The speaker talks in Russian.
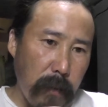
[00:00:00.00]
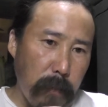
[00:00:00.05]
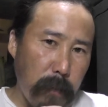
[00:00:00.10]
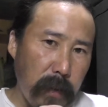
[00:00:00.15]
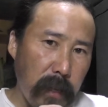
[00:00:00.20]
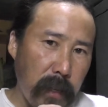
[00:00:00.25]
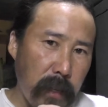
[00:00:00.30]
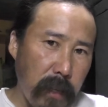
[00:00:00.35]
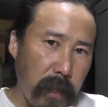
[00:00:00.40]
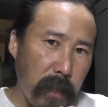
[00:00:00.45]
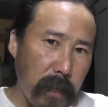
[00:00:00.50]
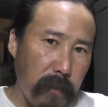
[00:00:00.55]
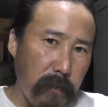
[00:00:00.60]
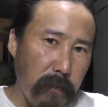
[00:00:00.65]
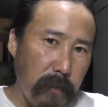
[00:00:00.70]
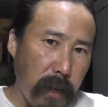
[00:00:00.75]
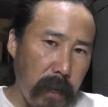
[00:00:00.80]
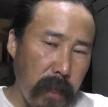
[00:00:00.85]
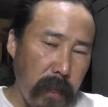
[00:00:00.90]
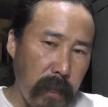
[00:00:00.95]
при
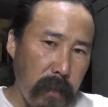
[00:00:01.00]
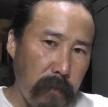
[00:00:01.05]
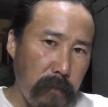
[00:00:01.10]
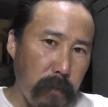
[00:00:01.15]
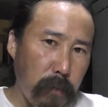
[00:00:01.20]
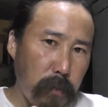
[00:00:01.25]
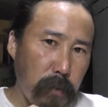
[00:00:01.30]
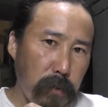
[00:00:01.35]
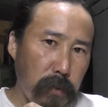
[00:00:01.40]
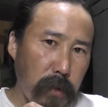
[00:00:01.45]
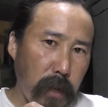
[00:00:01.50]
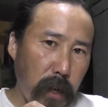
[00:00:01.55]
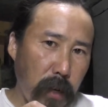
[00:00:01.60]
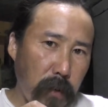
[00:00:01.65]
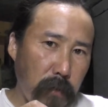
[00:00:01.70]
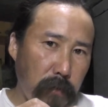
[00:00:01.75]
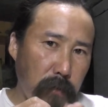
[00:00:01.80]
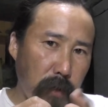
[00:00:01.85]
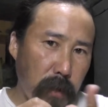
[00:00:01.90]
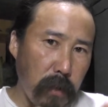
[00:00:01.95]
нагревании
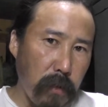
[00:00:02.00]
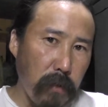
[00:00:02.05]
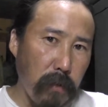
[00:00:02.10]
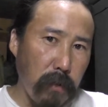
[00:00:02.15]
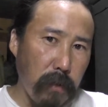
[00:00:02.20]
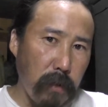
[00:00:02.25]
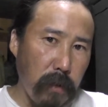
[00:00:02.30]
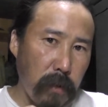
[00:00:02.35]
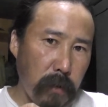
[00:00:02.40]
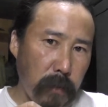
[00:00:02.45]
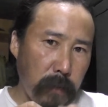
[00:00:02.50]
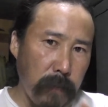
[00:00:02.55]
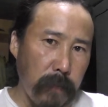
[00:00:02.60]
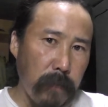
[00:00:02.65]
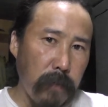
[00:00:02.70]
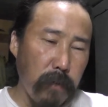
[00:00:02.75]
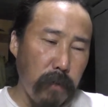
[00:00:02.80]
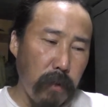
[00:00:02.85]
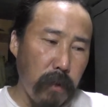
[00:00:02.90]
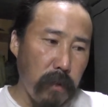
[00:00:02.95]
выпускают водород –
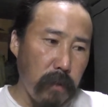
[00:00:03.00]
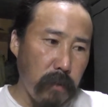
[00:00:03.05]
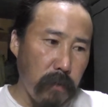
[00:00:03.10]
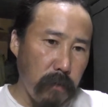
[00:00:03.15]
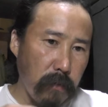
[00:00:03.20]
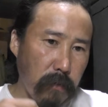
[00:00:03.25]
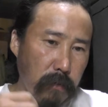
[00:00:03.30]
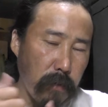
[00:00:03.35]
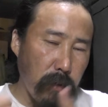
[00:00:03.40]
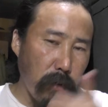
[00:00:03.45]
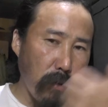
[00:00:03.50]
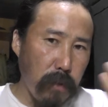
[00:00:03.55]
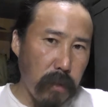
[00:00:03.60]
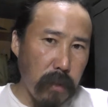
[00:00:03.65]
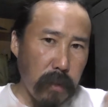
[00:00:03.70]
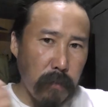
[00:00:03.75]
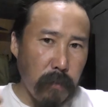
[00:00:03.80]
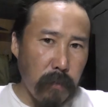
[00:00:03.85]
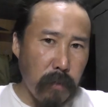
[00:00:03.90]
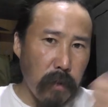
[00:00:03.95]
то есть
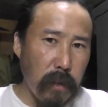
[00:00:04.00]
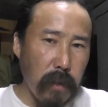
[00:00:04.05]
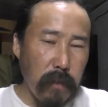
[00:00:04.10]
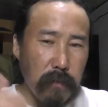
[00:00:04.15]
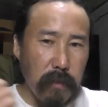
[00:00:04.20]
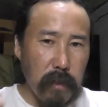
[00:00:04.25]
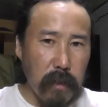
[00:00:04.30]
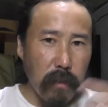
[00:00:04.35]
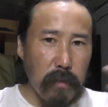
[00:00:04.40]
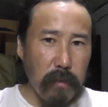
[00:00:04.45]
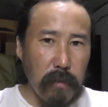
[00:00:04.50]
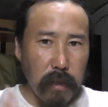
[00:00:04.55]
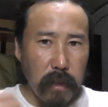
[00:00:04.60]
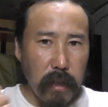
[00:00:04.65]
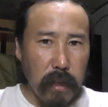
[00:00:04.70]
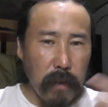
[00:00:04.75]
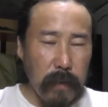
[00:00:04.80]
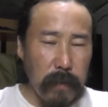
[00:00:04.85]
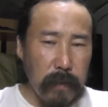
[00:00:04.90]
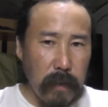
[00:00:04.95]
выходит много
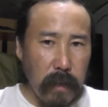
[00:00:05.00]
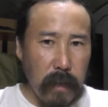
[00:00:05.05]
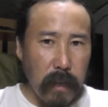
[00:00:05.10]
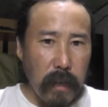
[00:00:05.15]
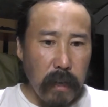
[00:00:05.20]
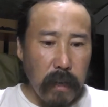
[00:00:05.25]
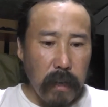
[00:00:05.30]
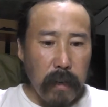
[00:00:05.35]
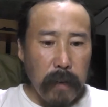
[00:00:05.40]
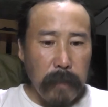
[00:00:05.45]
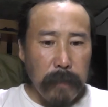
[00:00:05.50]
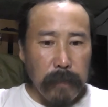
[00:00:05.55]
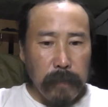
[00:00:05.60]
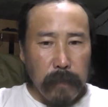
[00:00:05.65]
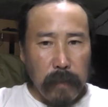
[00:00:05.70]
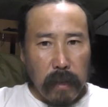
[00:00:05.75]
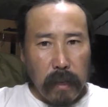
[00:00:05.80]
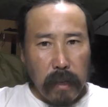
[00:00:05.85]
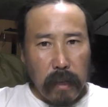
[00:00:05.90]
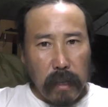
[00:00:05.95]
водорода,
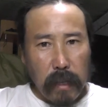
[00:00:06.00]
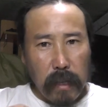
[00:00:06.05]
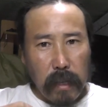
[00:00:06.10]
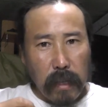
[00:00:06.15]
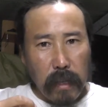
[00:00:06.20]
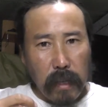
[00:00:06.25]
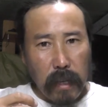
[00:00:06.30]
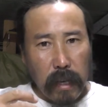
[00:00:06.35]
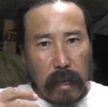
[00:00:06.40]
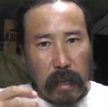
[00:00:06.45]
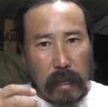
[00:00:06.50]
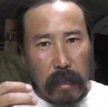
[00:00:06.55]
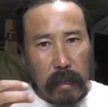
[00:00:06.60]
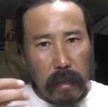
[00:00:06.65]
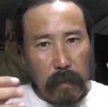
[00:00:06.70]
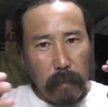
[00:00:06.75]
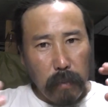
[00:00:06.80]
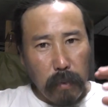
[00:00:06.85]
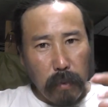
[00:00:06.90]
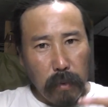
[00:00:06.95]
и
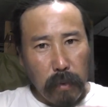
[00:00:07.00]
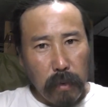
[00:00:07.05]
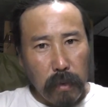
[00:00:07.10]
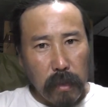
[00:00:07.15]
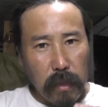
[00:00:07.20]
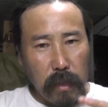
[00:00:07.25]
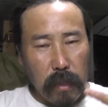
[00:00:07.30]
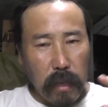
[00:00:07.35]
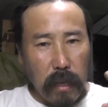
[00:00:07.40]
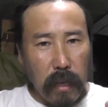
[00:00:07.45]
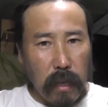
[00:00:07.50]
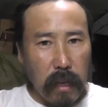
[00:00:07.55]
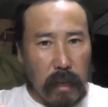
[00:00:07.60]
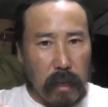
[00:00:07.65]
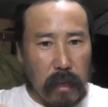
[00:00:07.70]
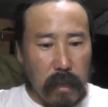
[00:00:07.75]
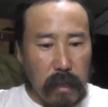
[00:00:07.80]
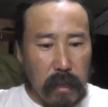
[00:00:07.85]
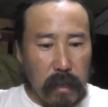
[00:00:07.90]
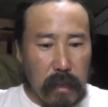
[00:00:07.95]
они борются
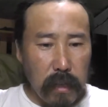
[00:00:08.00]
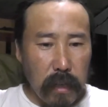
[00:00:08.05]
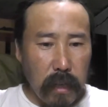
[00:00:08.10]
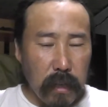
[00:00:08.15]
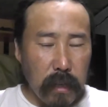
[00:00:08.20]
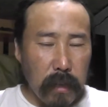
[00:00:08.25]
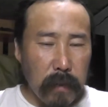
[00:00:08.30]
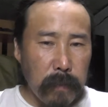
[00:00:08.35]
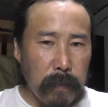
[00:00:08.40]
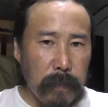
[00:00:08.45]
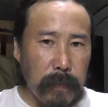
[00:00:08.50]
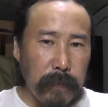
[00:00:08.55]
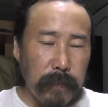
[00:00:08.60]
с этим